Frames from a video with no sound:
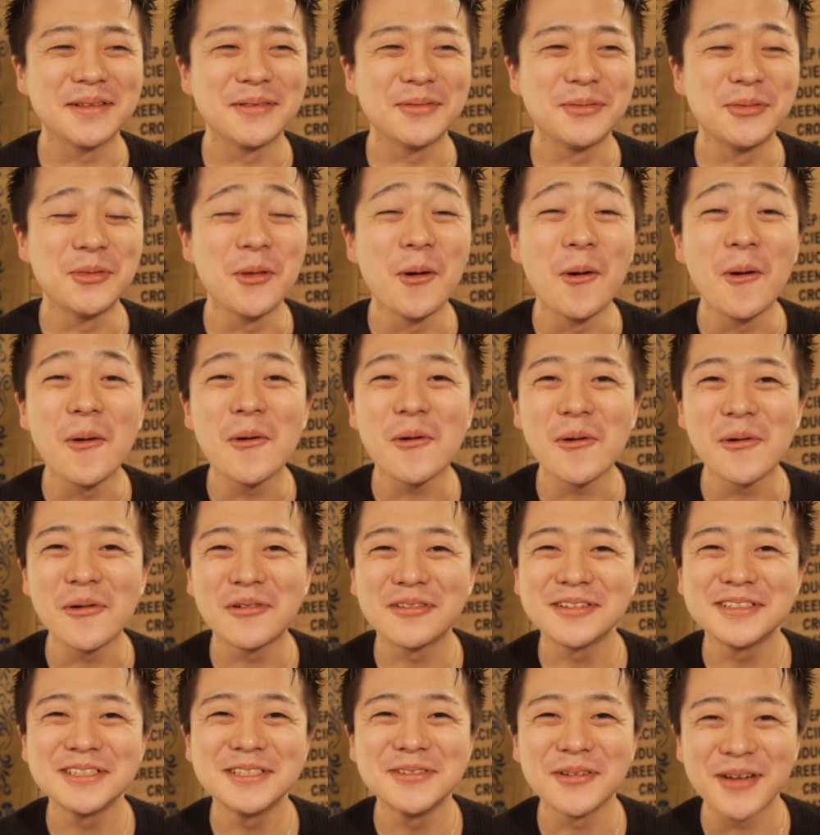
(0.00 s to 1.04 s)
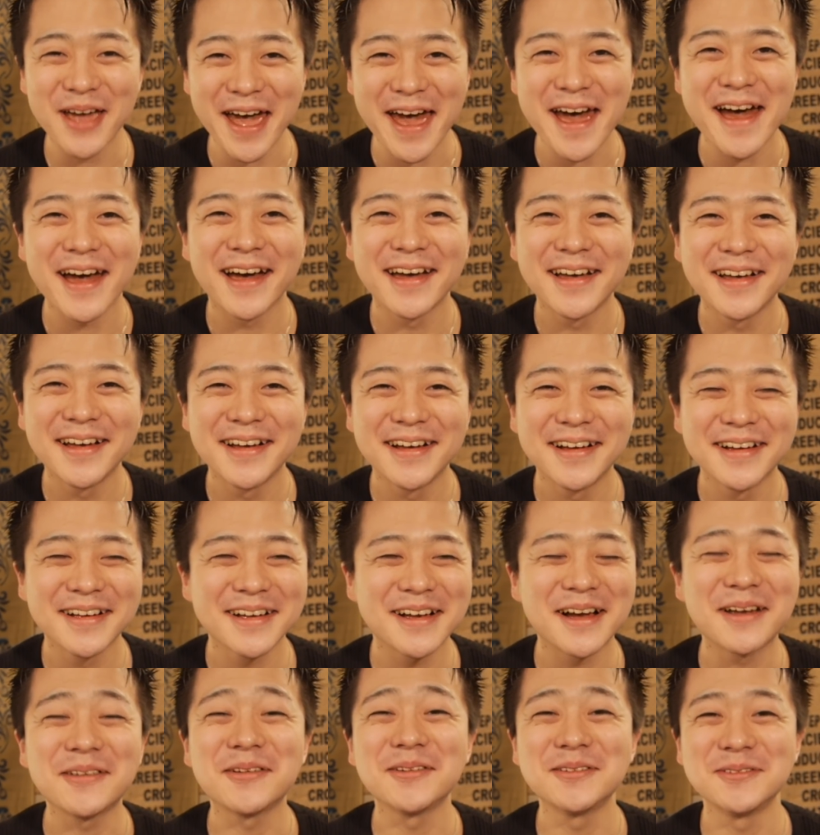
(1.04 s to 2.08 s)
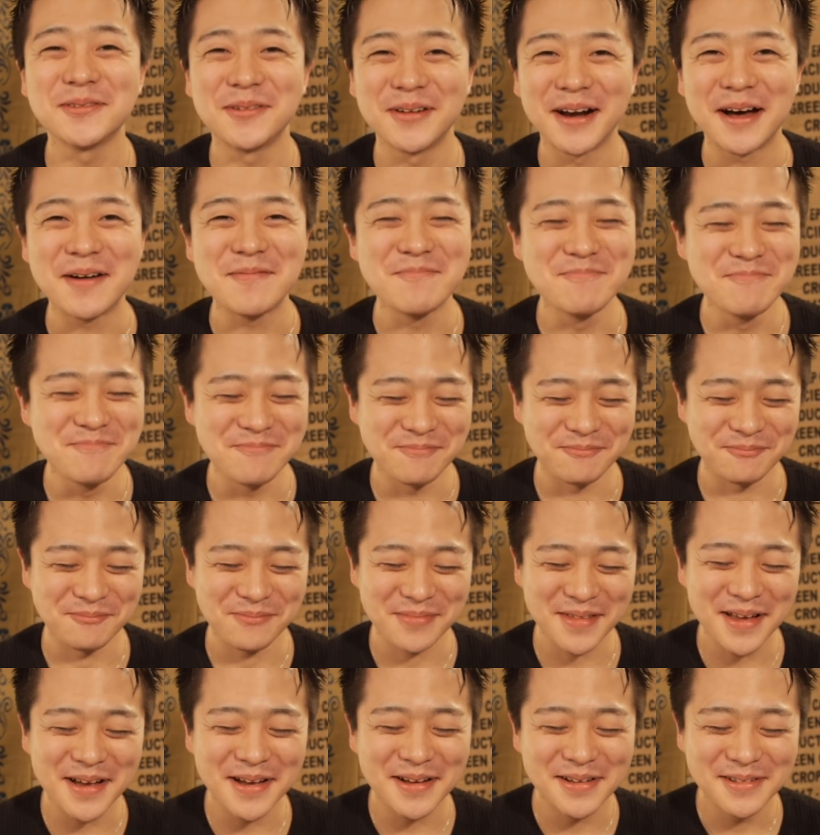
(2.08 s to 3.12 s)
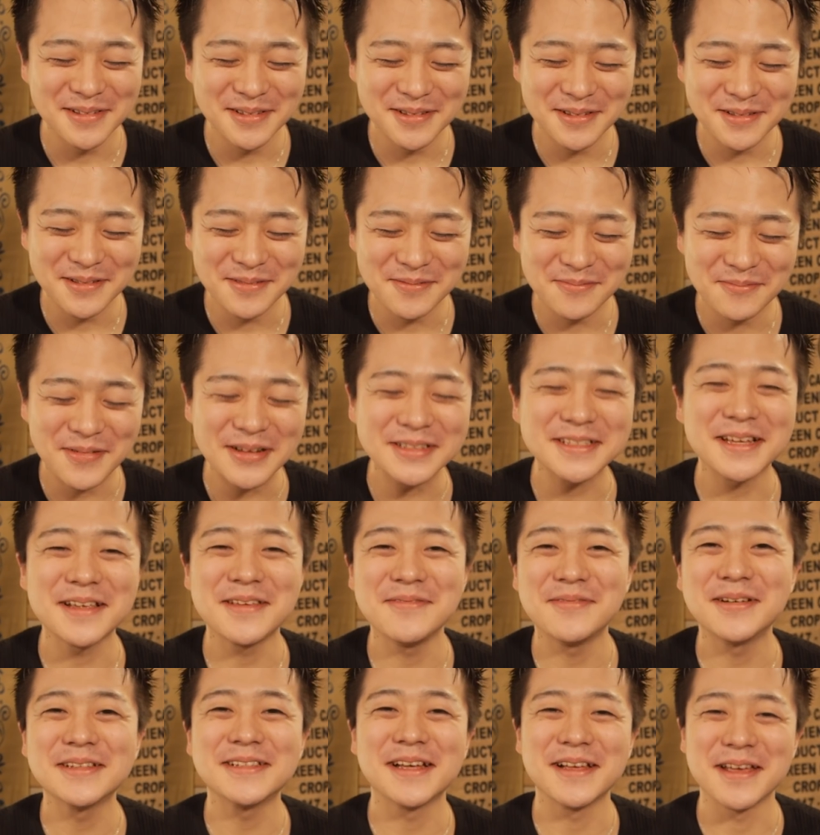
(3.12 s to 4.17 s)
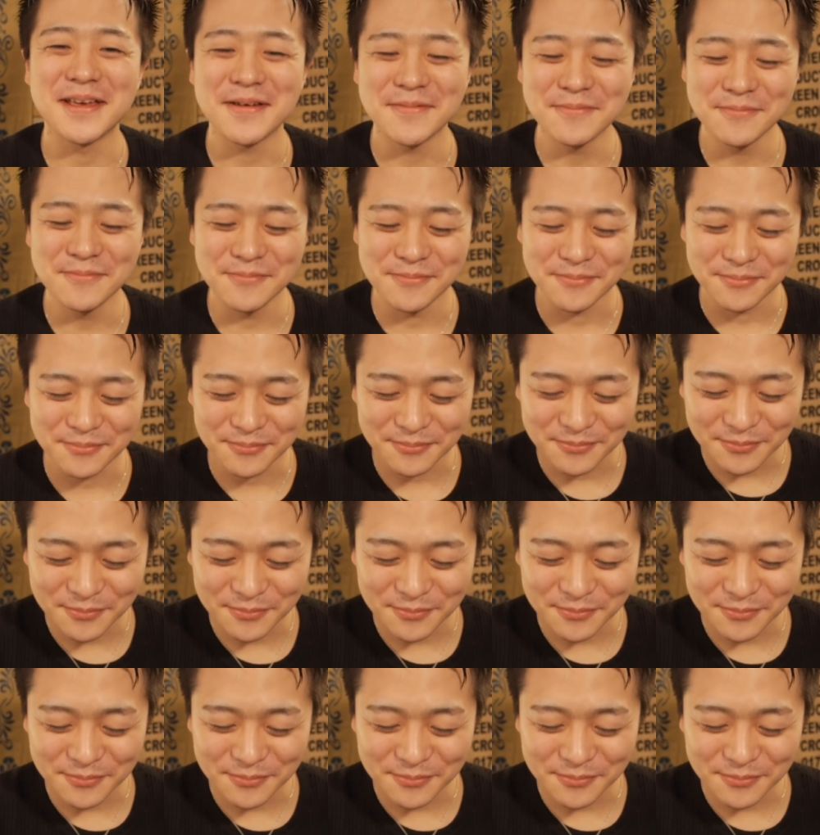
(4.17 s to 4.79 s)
濃厚口溶けガトーショコラうんあまさにまさにうん